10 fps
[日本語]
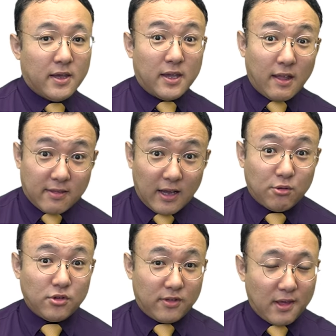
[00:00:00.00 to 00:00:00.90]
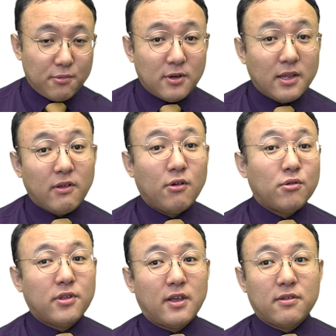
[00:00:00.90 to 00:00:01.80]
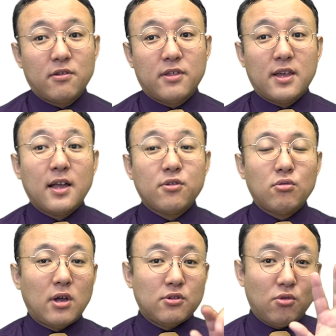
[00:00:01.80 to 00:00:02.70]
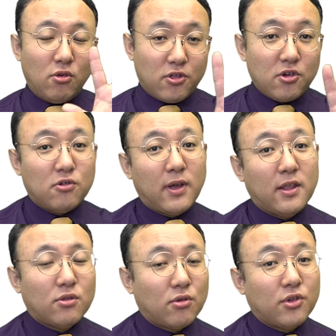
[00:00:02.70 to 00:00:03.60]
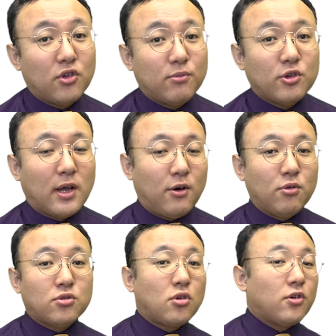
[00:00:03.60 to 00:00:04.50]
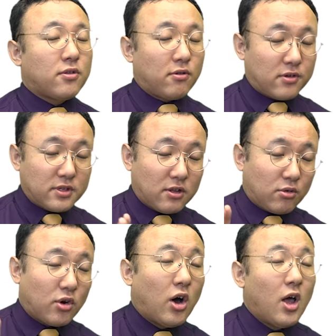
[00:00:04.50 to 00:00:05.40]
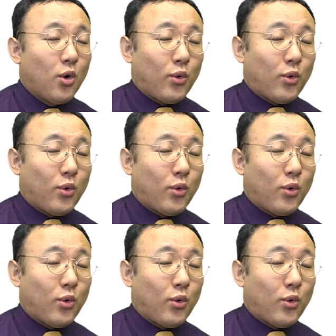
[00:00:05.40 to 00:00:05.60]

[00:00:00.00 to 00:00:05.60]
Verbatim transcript: いいですか、このセブン&アイホールディングスの時価総額5兆円というものは本当、率直なところ、